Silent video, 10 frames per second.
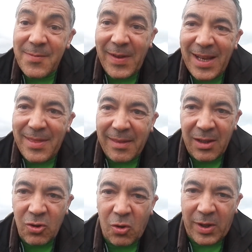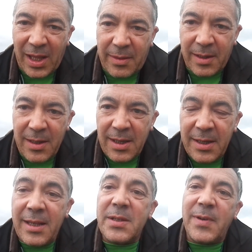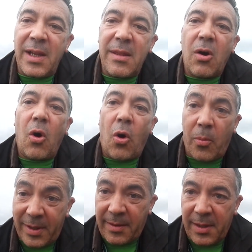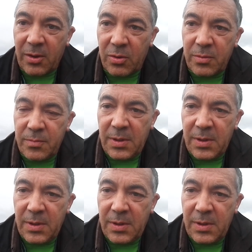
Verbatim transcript: feliz haciendo lo que hace y es feliz obedeciendo.